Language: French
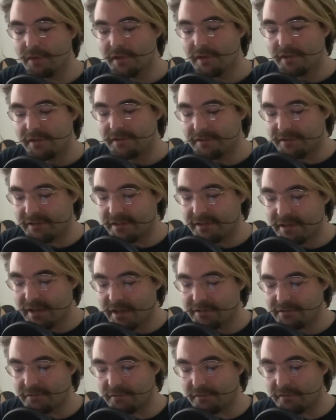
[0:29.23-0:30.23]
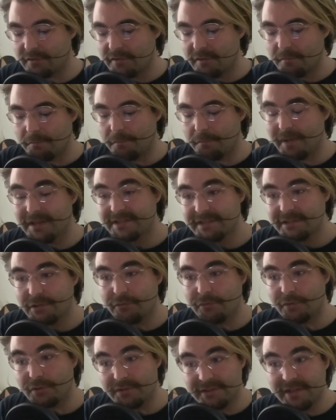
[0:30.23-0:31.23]
des cartes basées sur
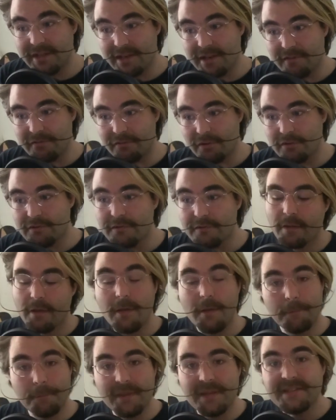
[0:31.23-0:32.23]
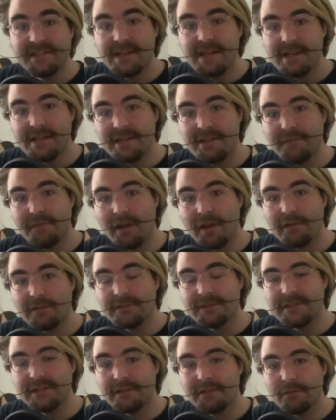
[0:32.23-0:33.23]
votre téléphone. Mais ici la
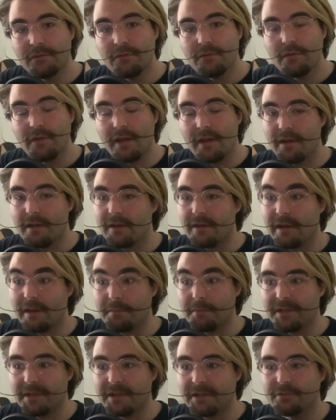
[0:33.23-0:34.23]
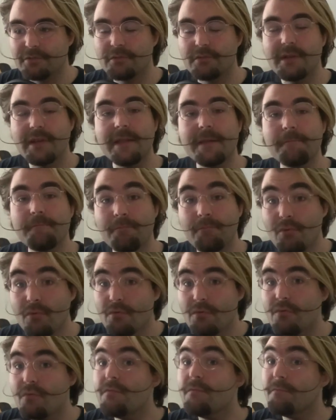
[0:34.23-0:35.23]
différence c'est que l'application est
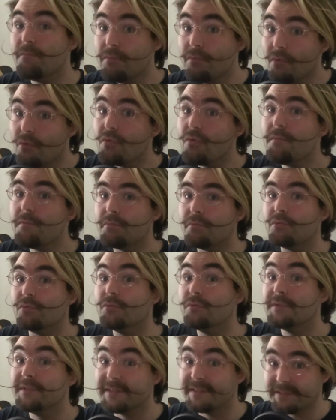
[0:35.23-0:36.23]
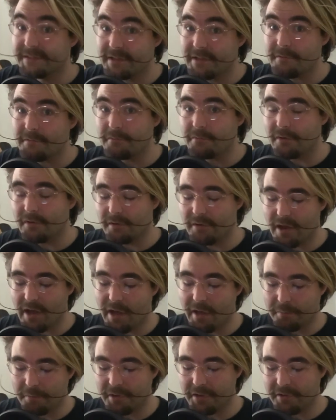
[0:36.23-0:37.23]
beaucoup beaucoup plus simple à
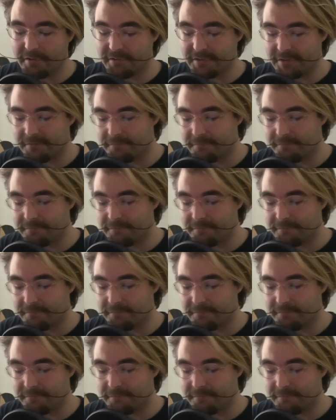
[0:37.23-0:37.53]
appréhender.